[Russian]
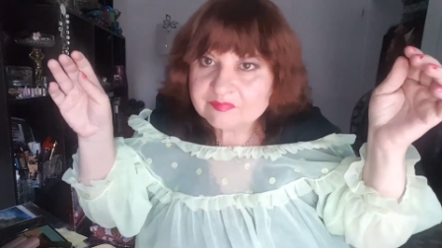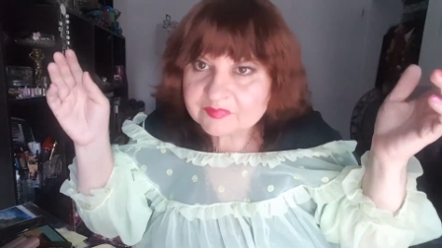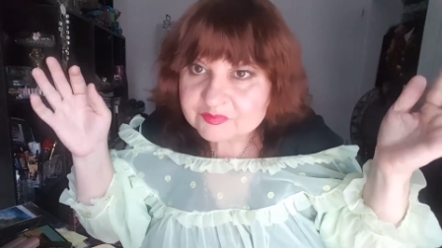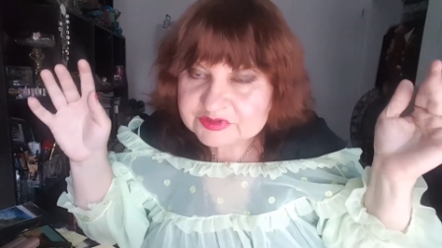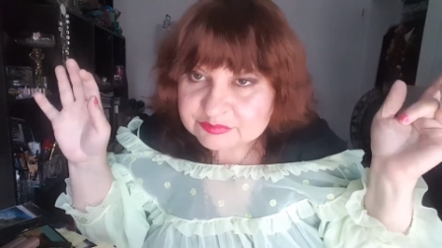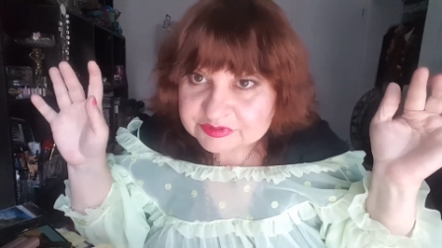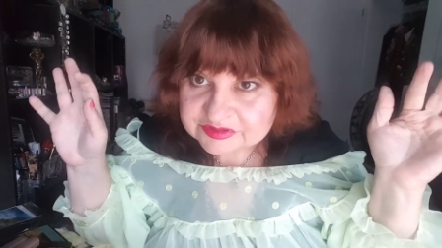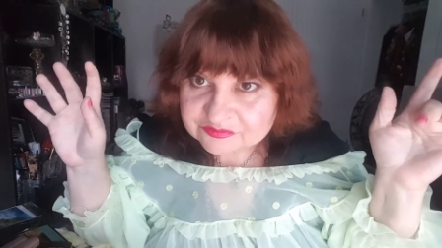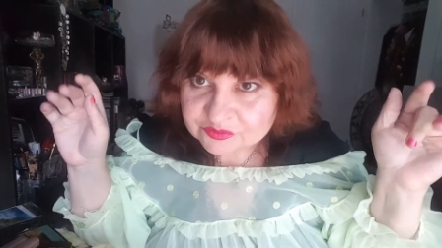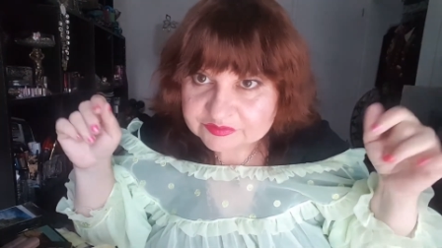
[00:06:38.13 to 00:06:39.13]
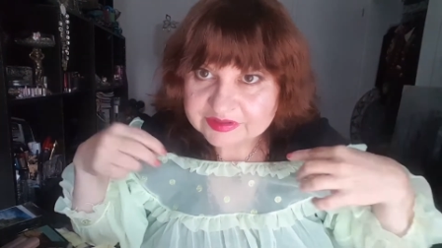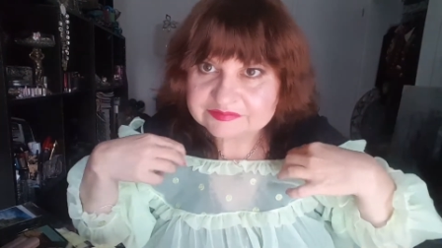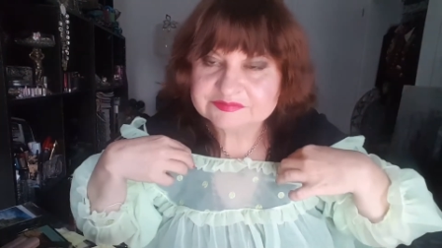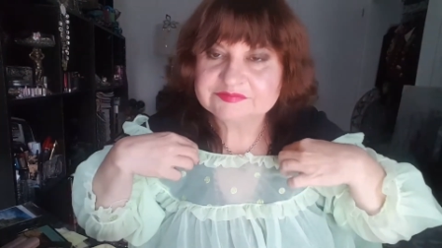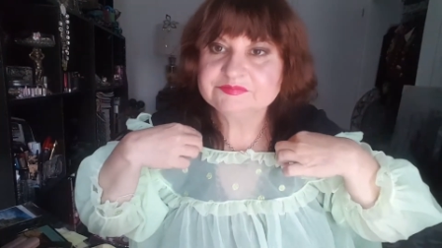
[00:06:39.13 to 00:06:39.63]
Ну, типа того, да.
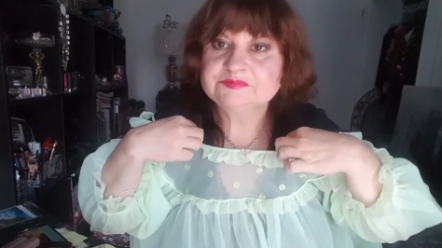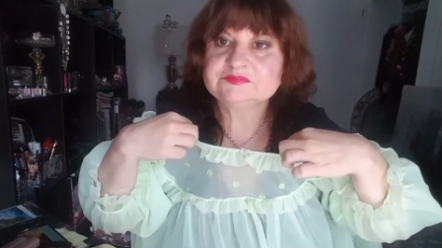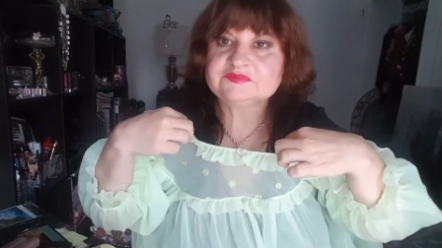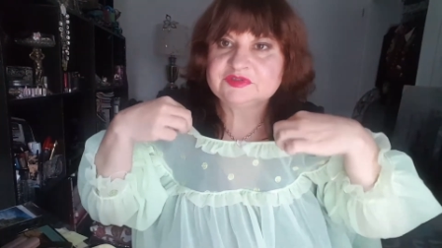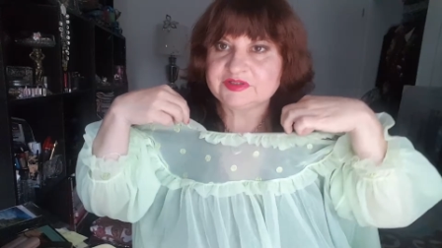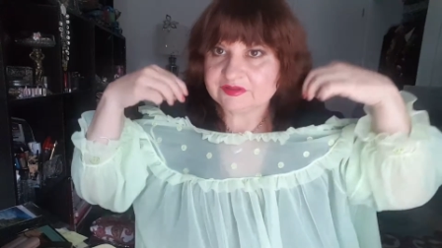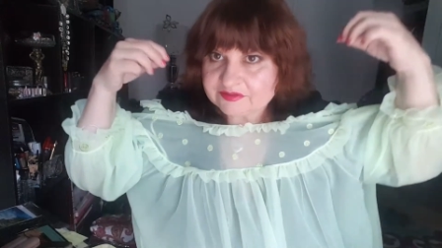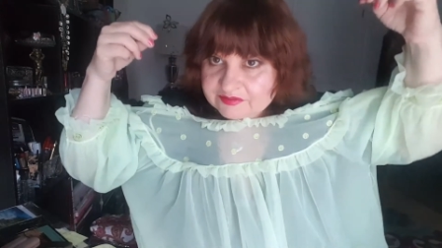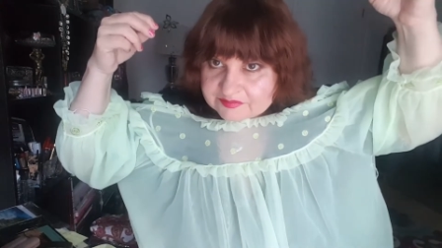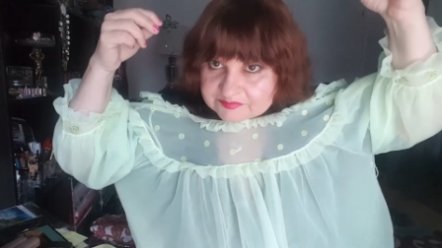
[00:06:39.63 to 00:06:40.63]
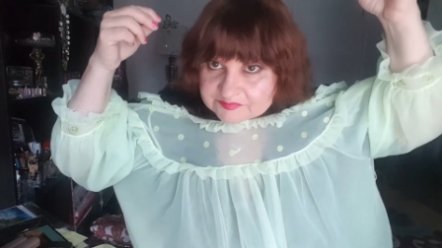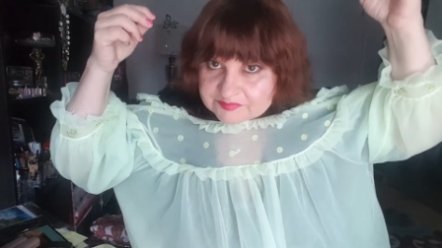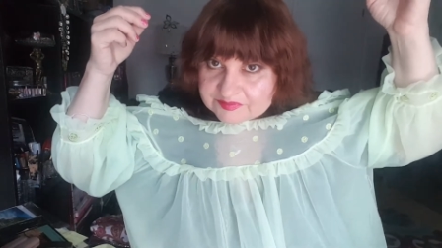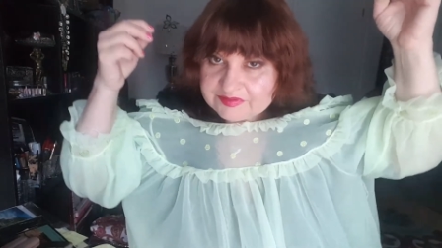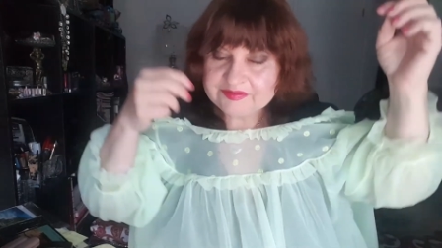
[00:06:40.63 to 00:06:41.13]
Вот так.
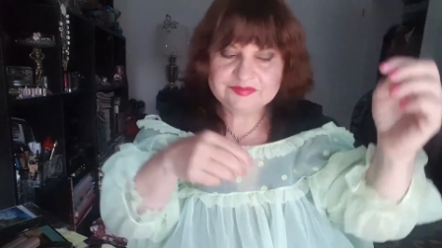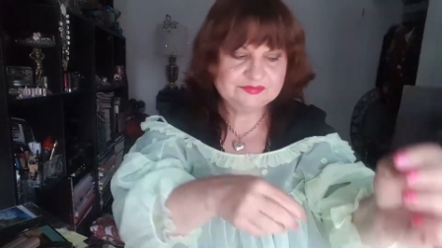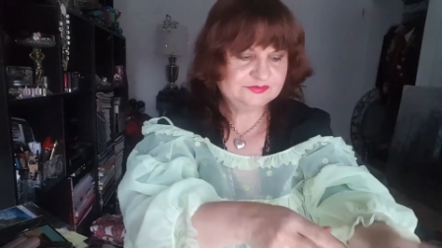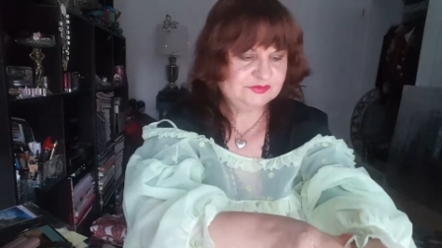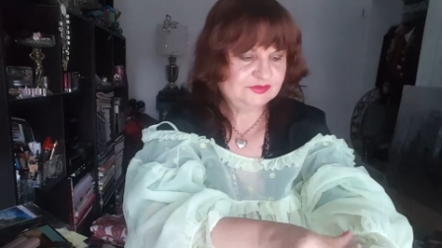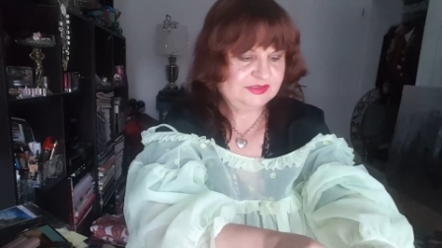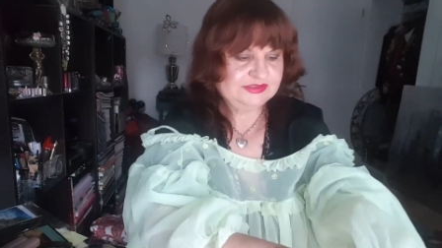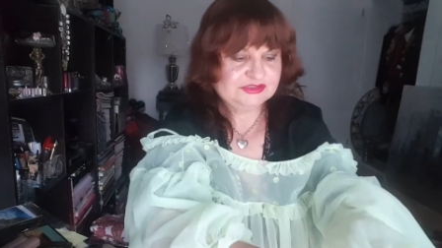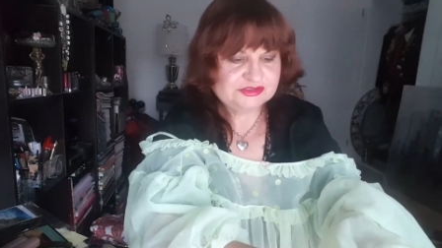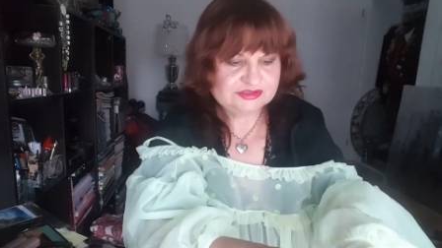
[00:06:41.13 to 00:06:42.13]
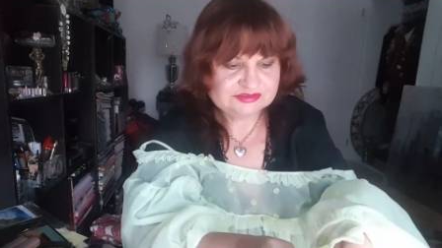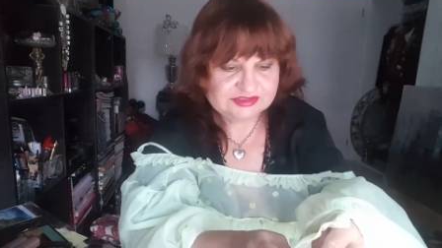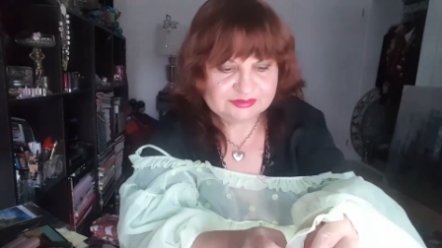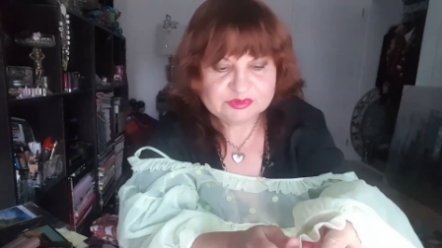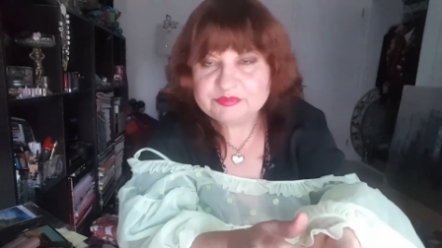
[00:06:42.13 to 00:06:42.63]
Конечно, это
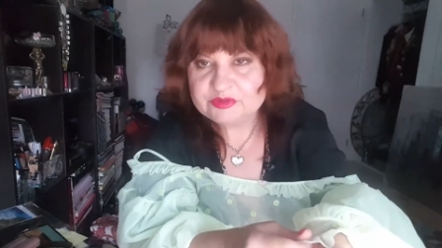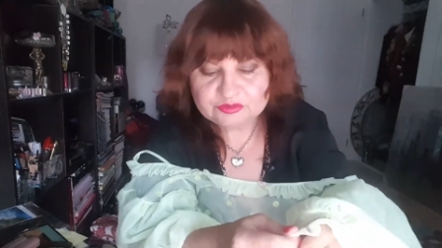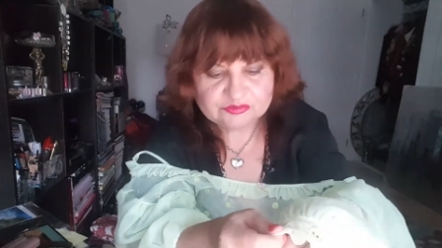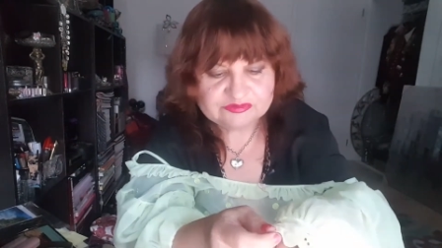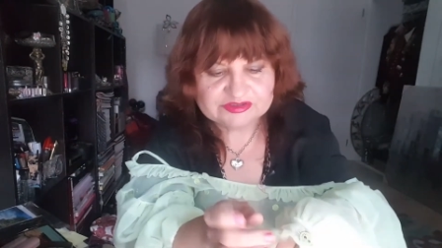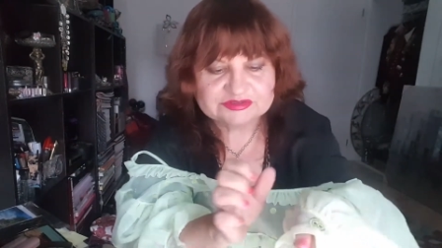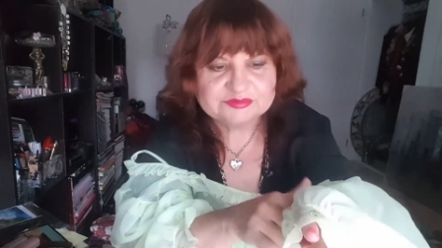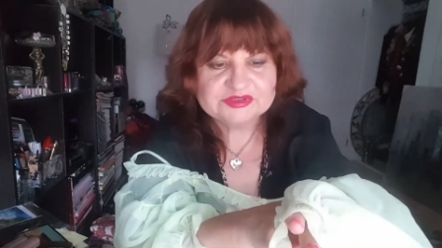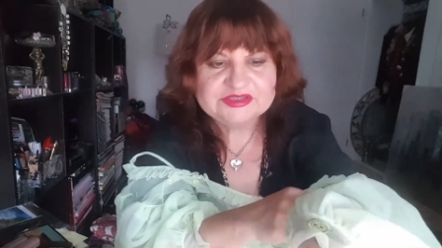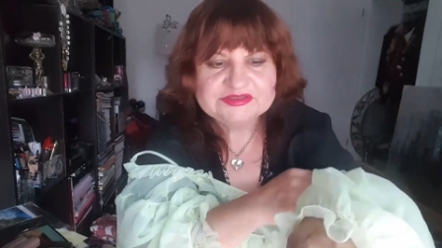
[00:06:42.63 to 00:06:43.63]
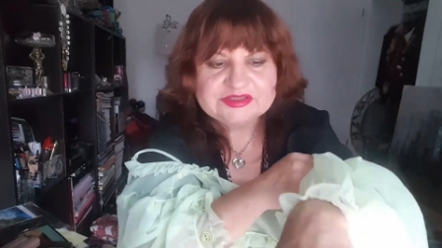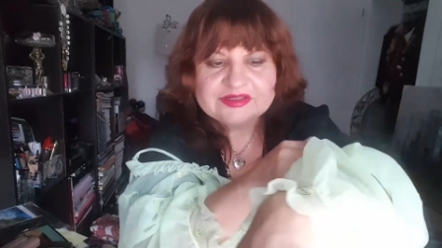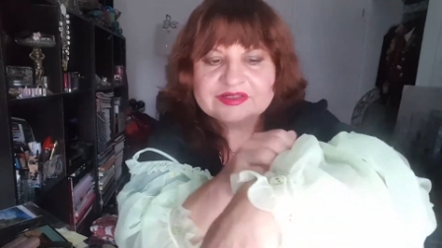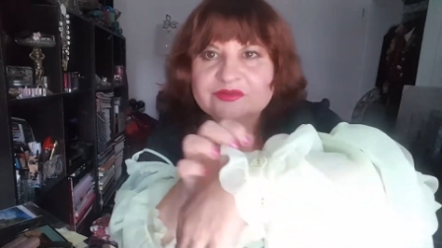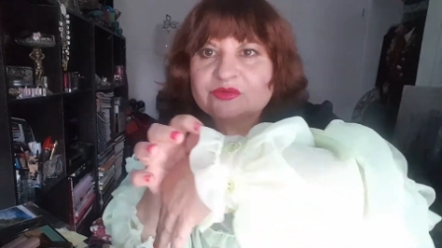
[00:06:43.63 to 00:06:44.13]
задом наперед, но не важно. Смотрите,
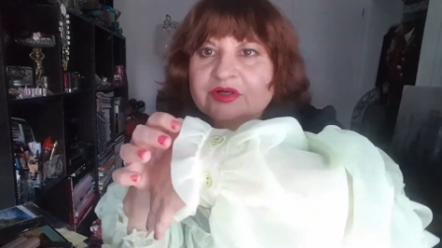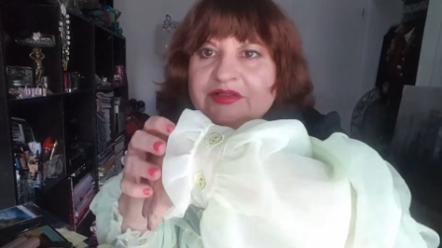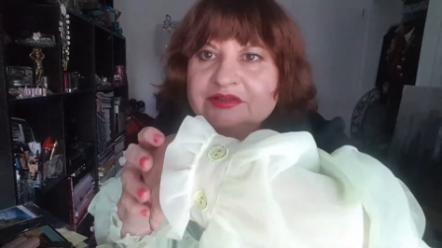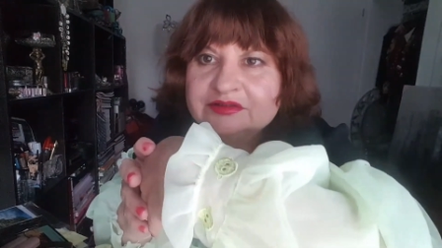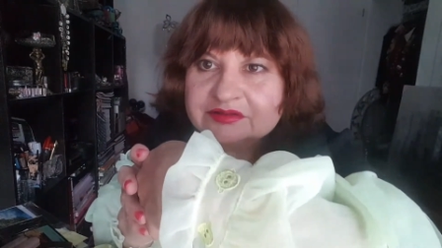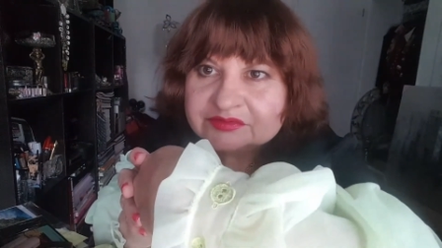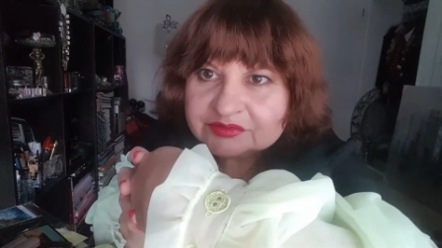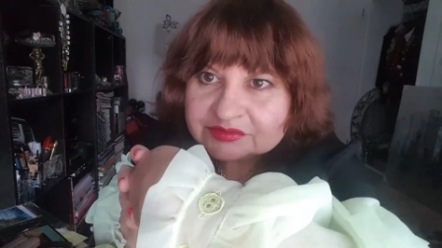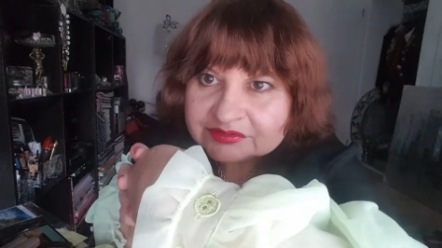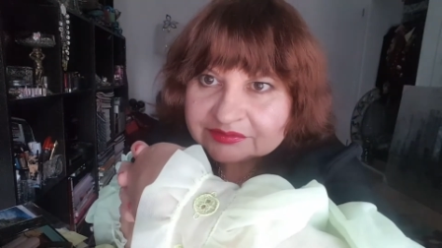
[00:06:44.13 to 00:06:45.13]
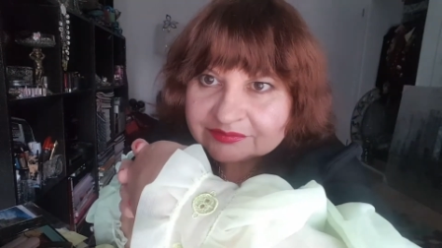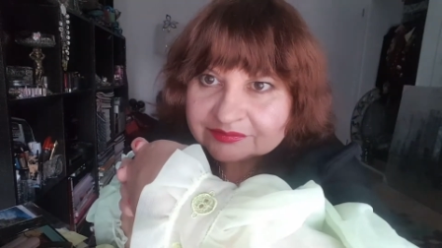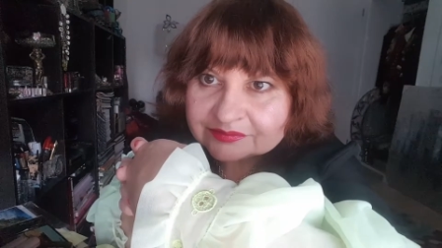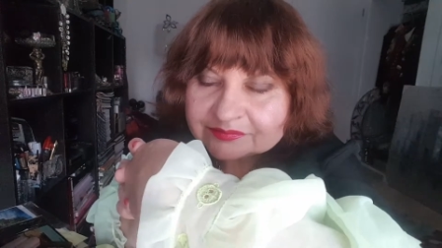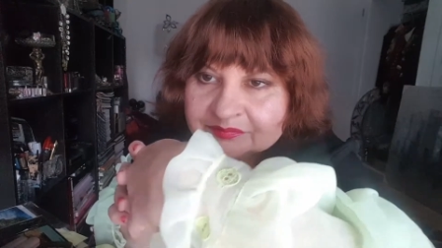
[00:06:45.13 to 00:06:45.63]
как аккуратненько все сделано.